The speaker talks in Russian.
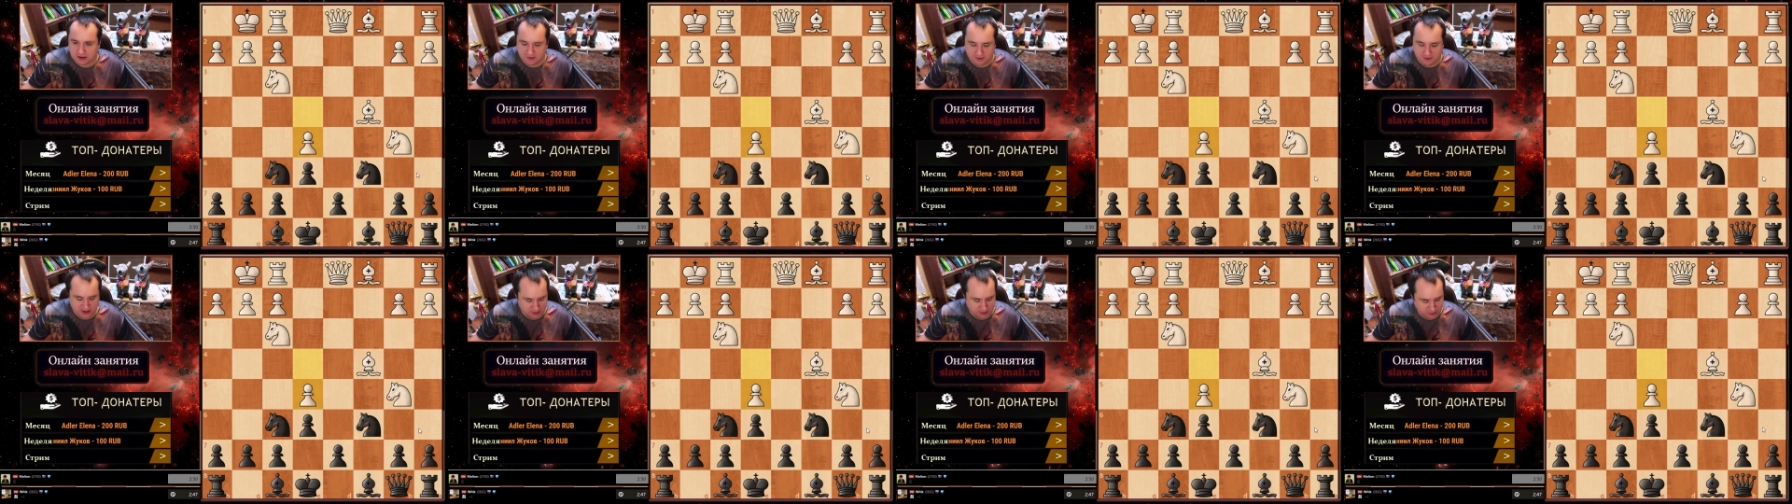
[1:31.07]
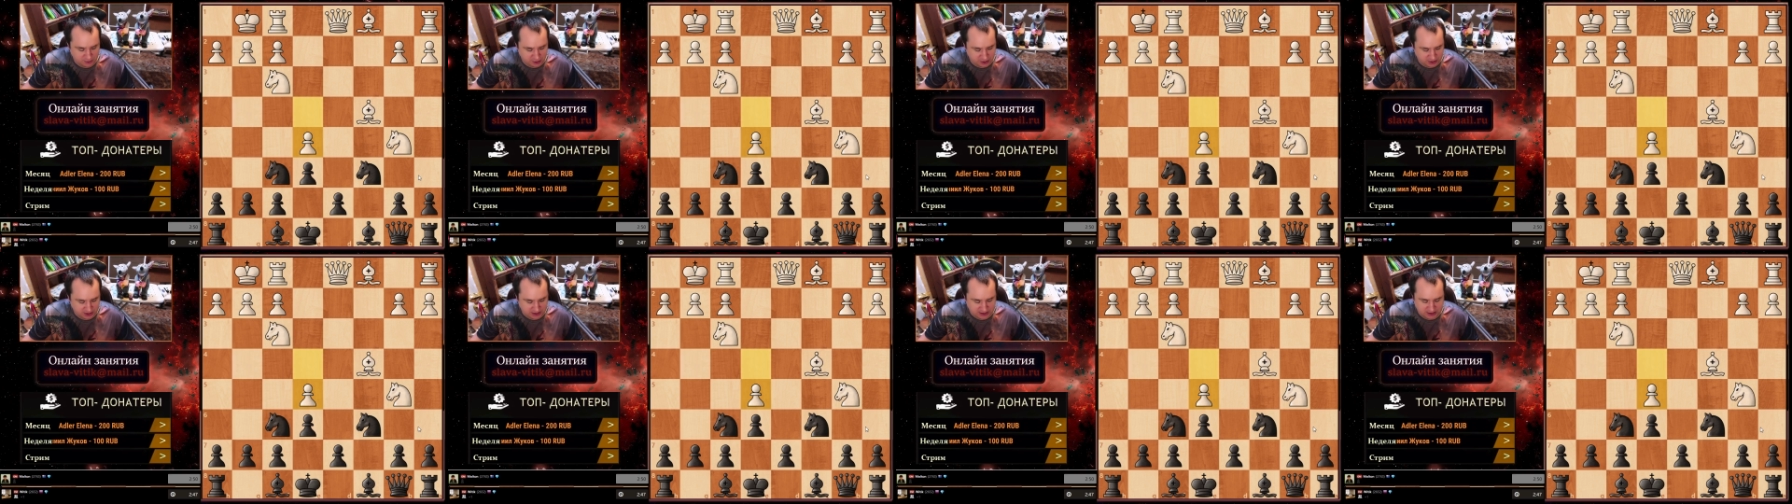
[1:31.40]

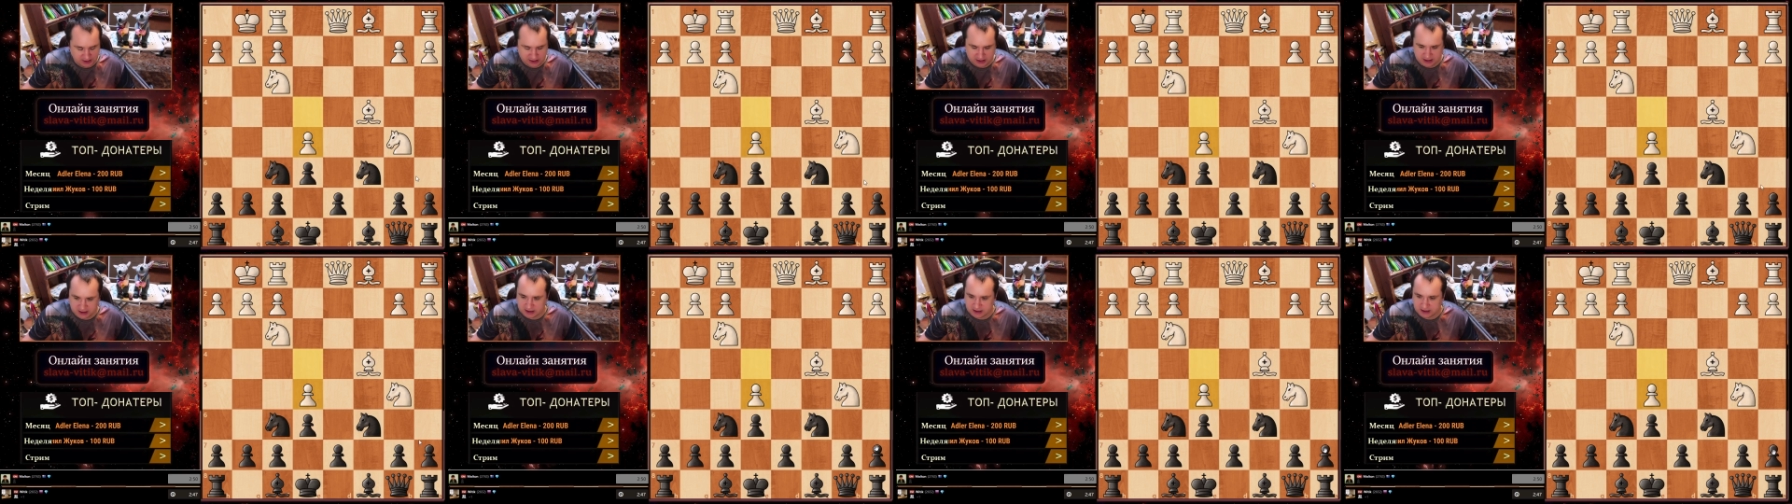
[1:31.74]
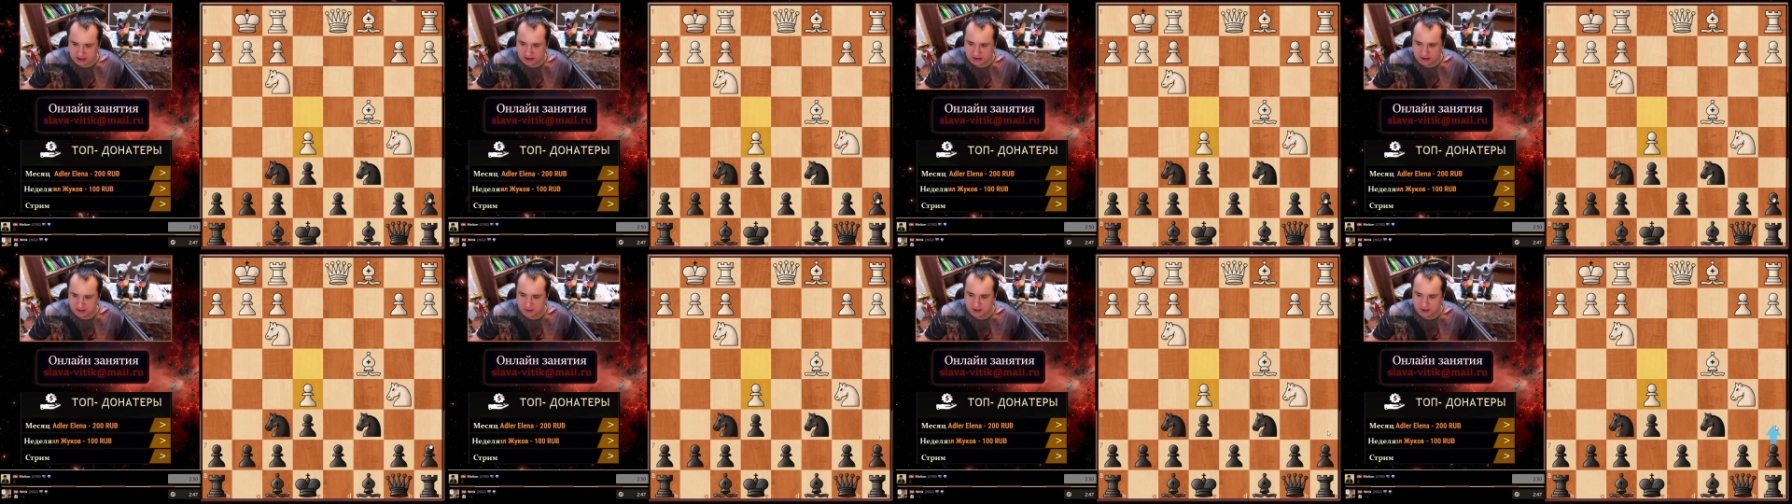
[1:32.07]
Возможно,
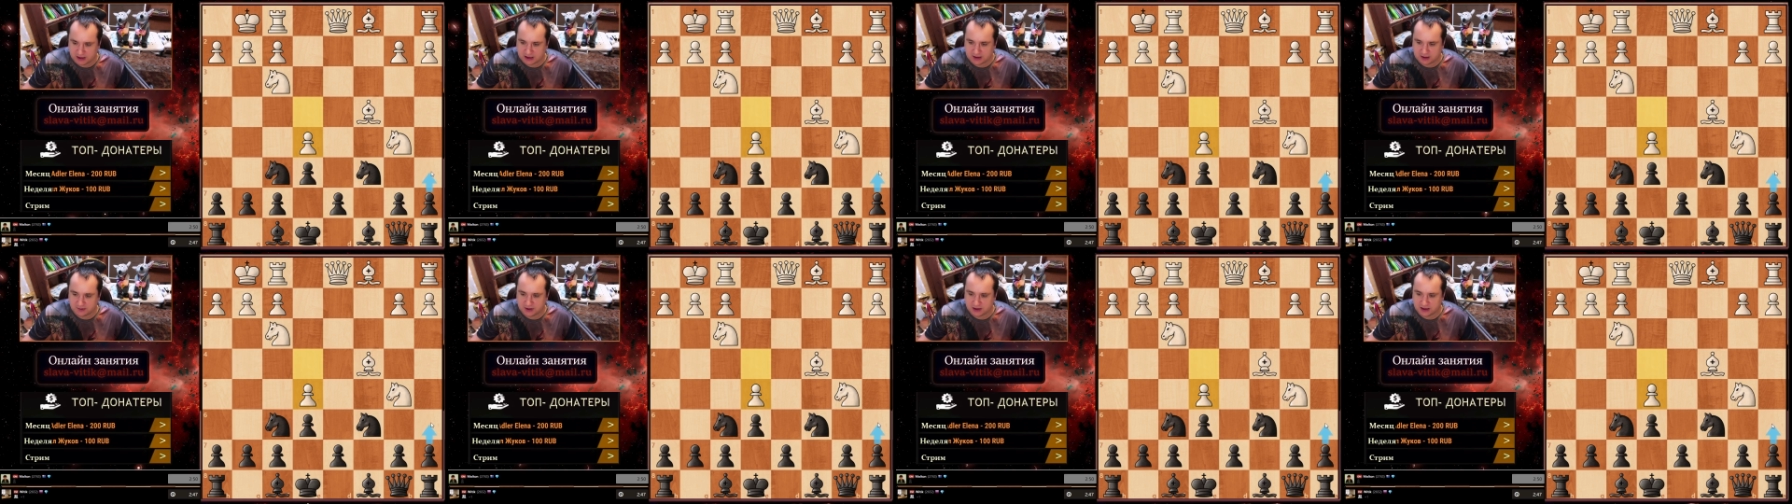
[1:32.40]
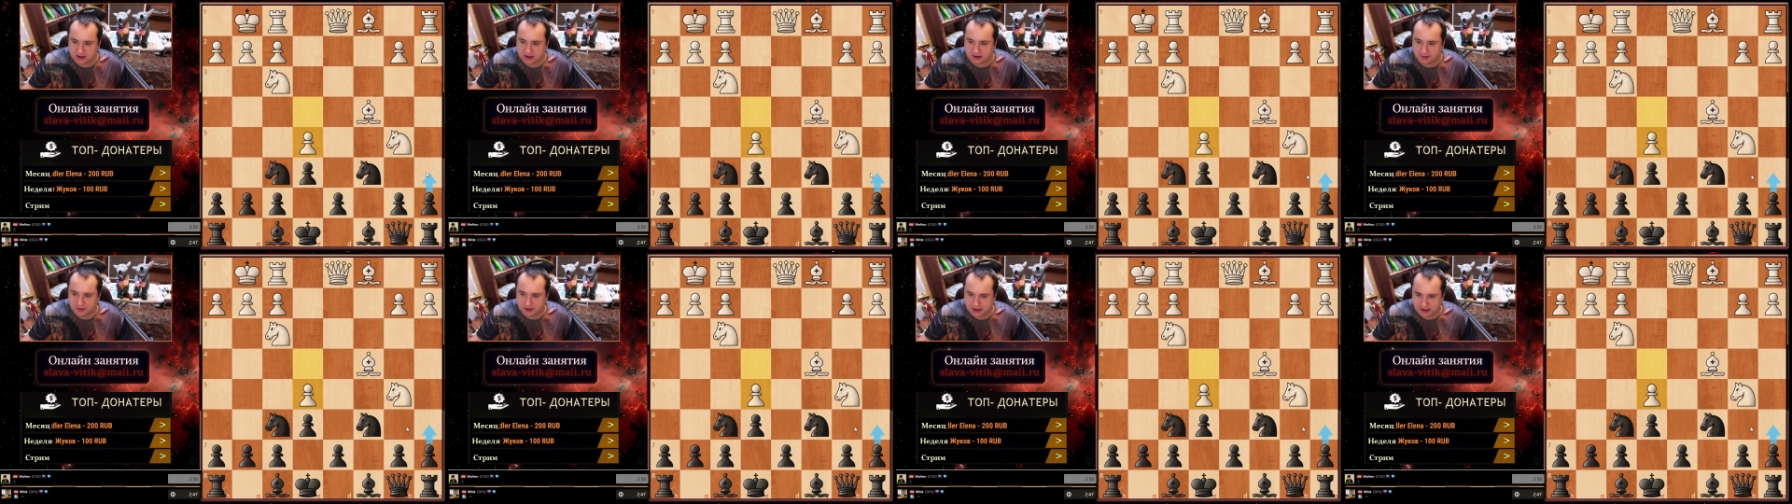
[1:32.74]
здесь имеет
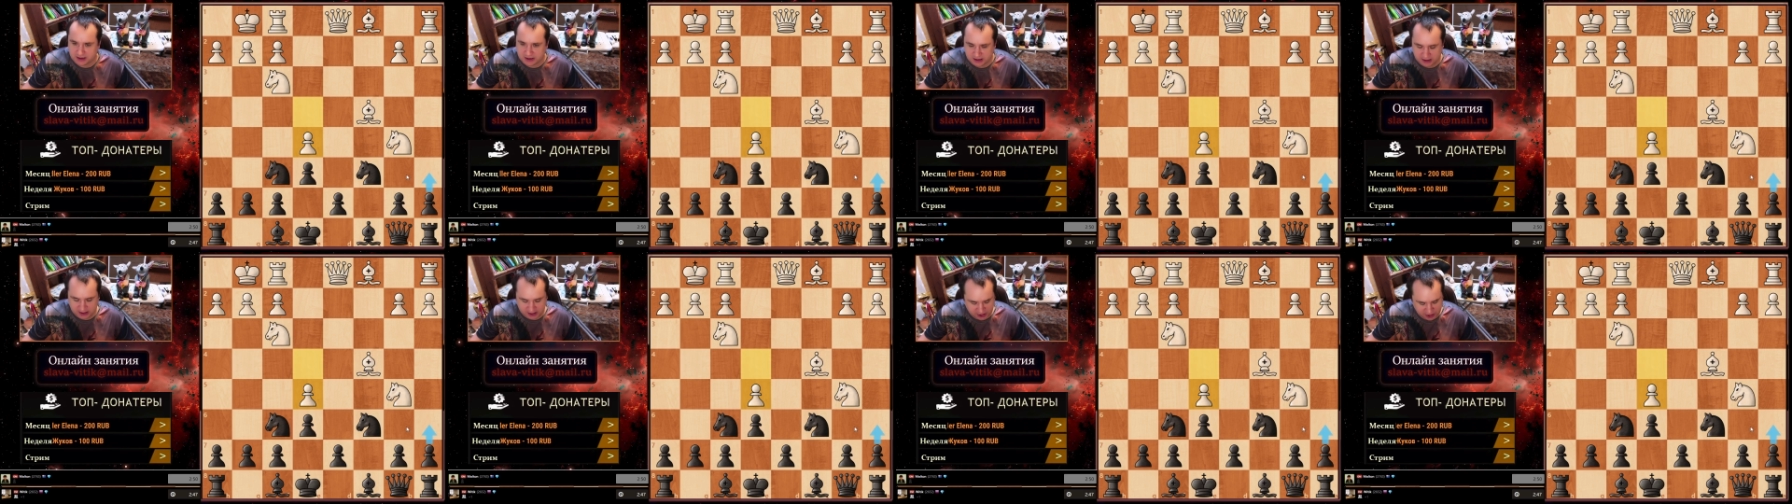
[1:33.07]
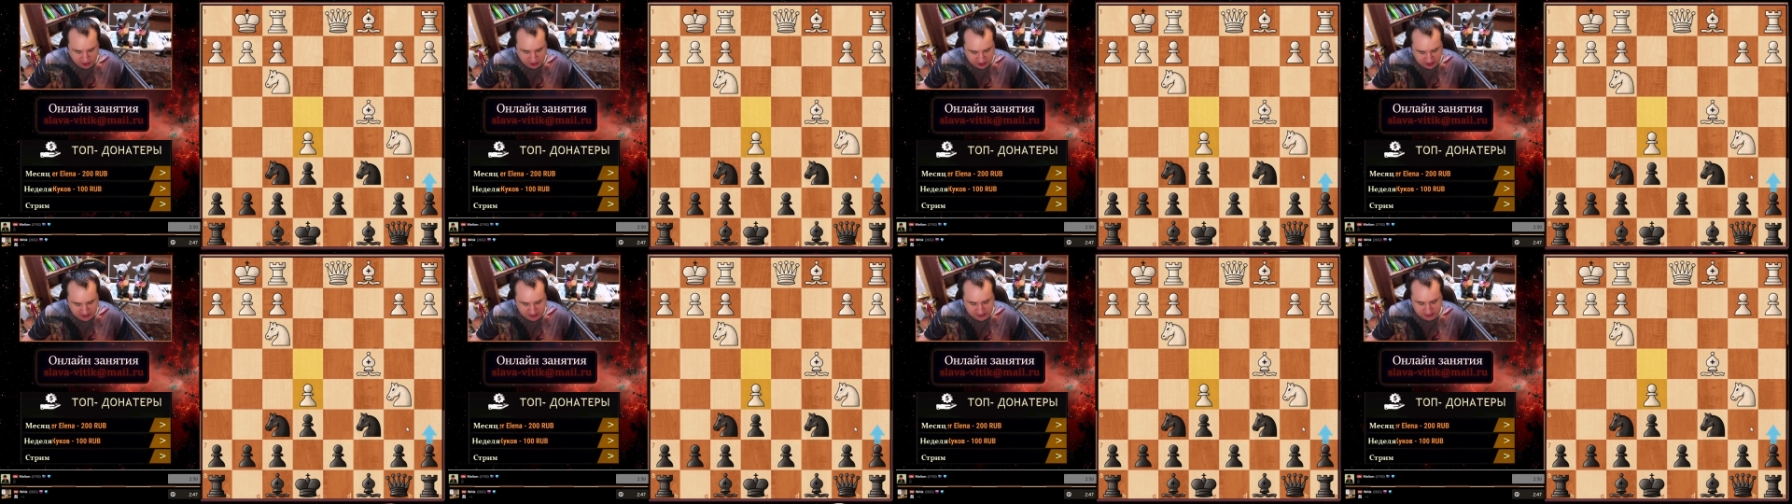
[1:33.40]
смысл пойти
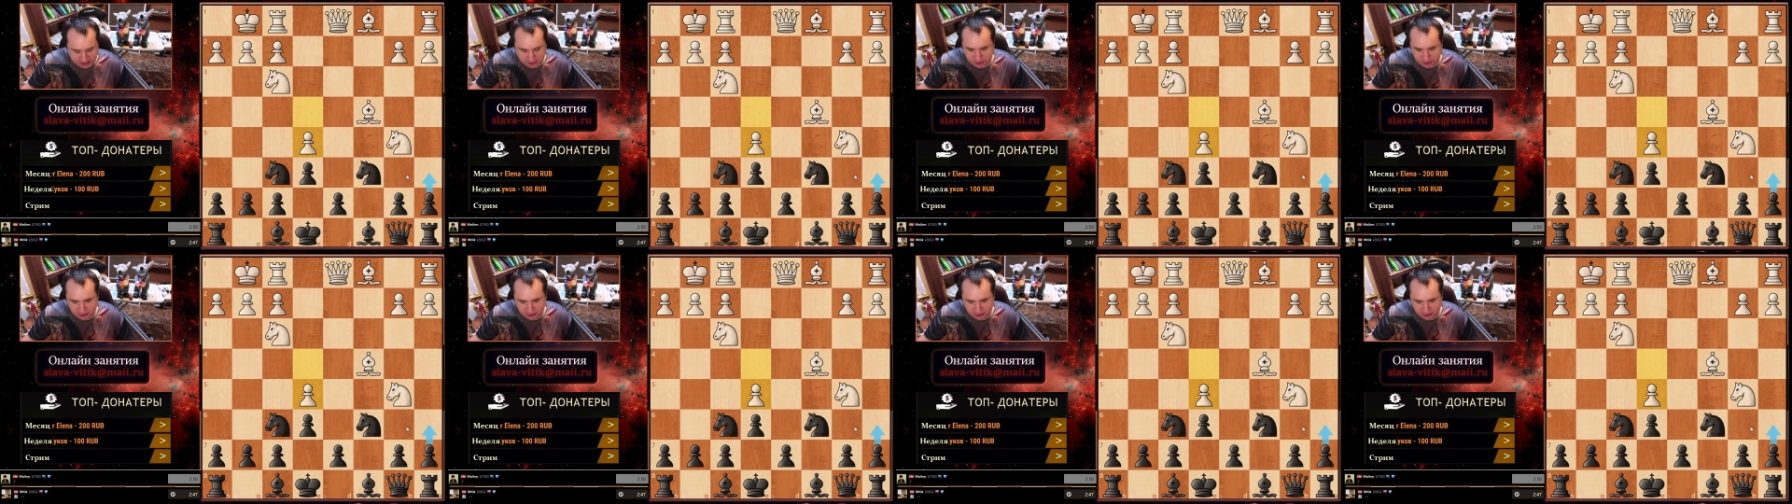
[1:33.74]
а6.